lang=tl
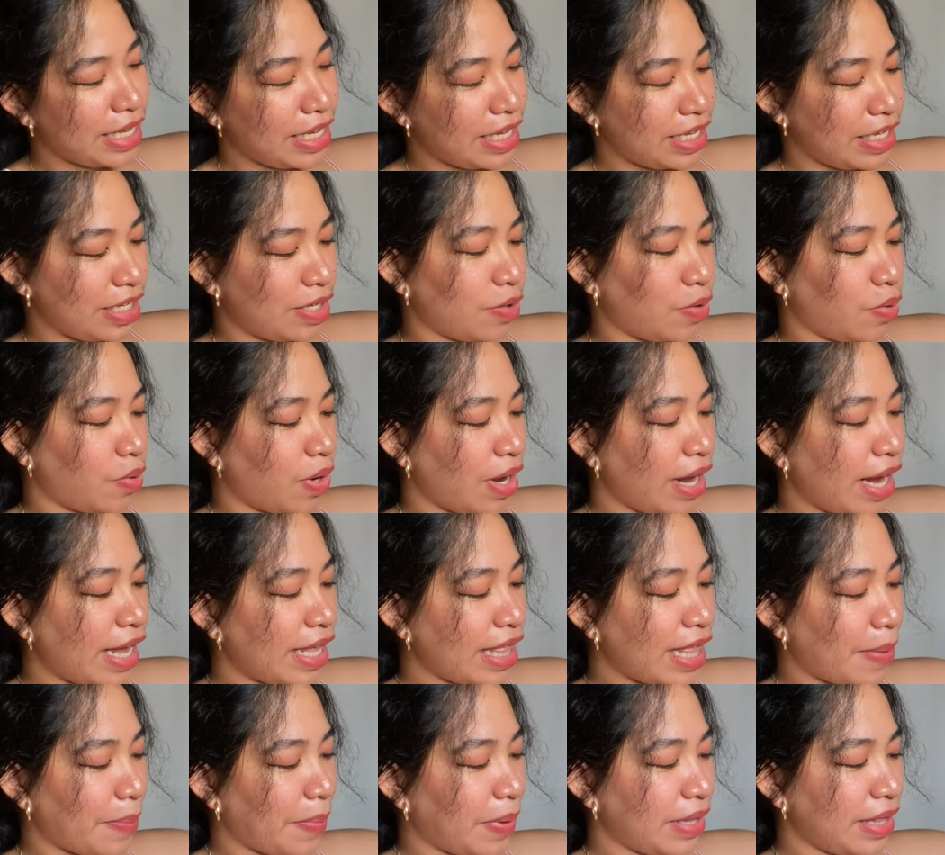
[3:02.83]
So, kaya
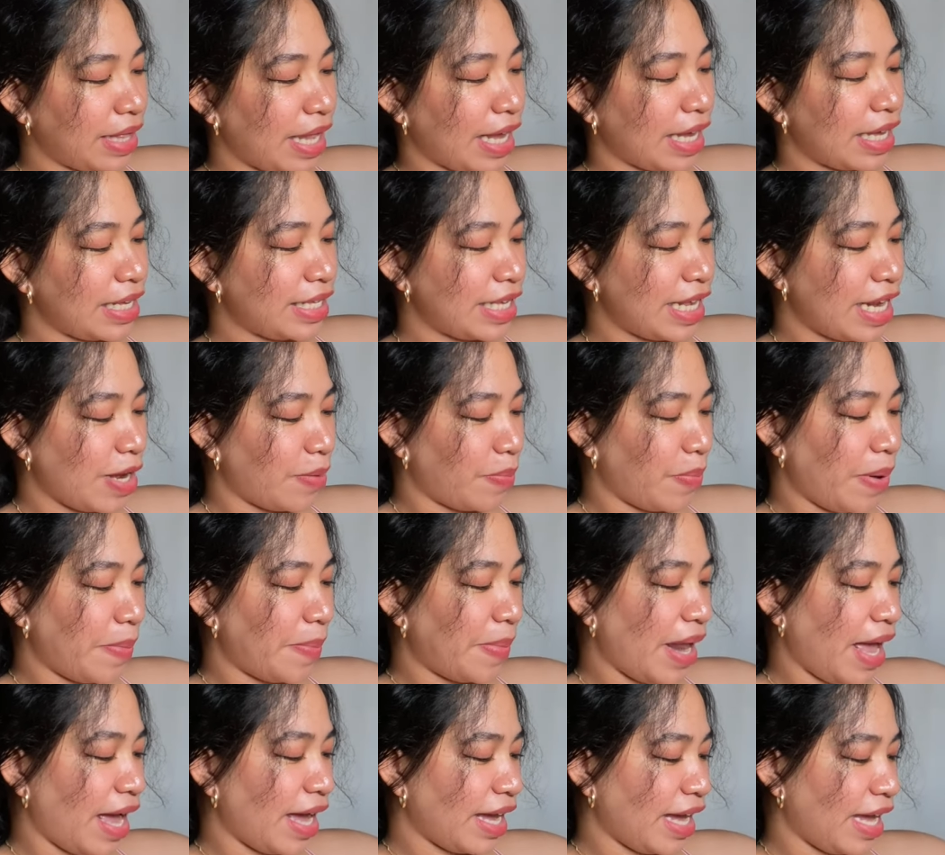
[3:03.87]
dapat lagi silang may
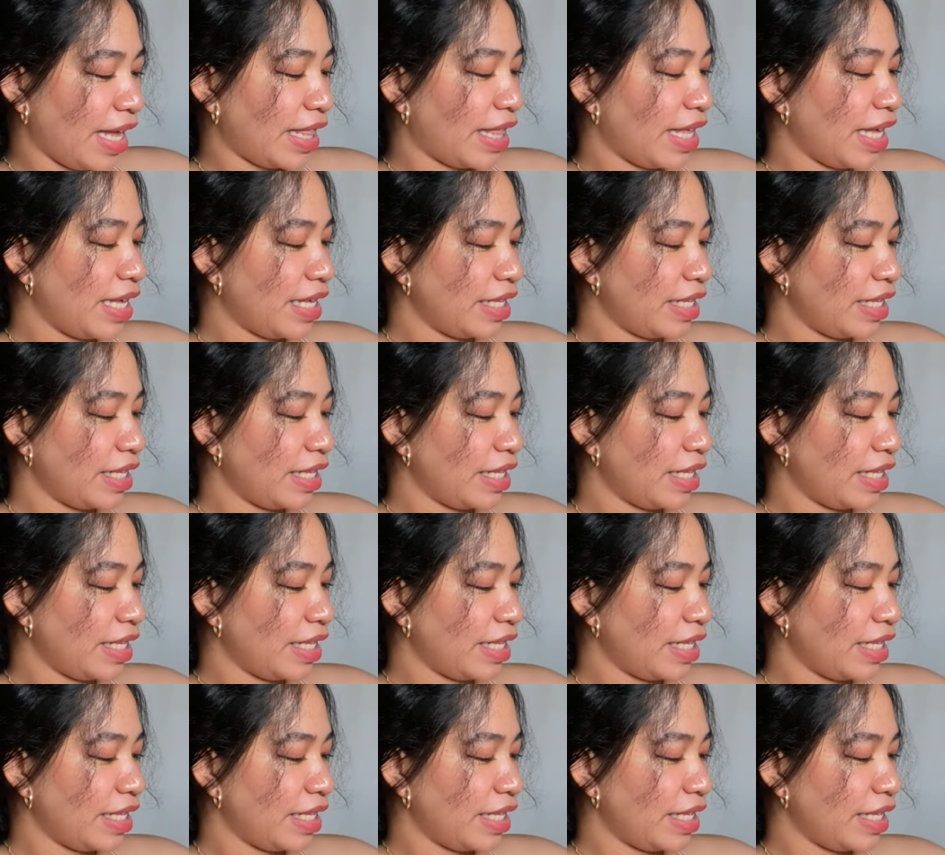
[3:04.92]
blanket.